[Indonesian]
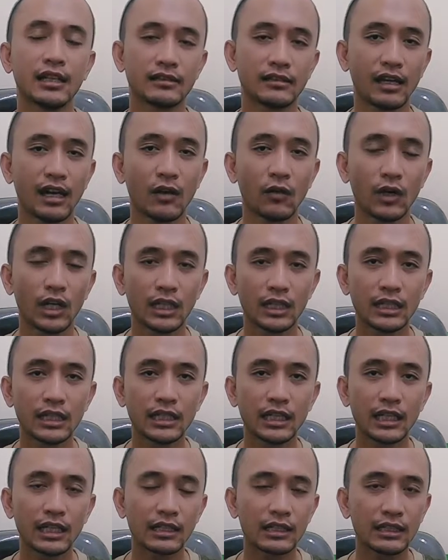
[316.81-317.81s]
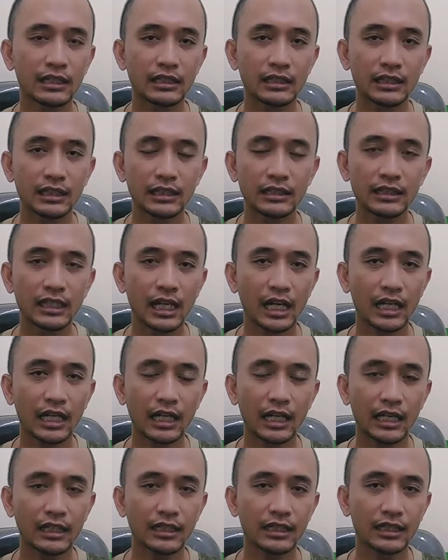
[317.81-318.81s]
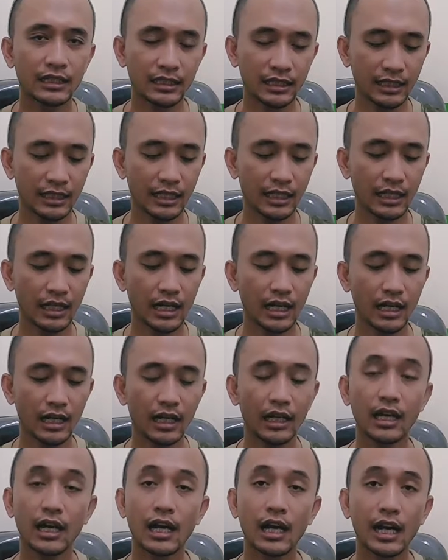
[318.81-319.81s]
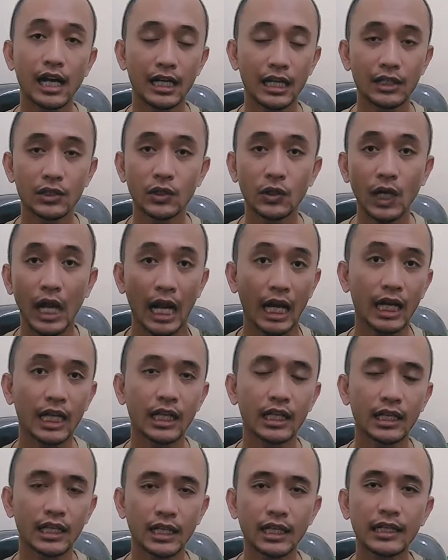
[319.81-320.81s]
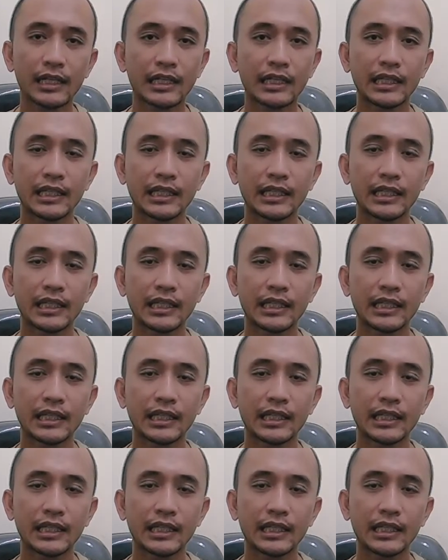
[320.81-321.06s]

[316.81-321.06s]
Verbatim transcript: saya awali dengan detail jarak dekatnya ketika nggak ada joran ya.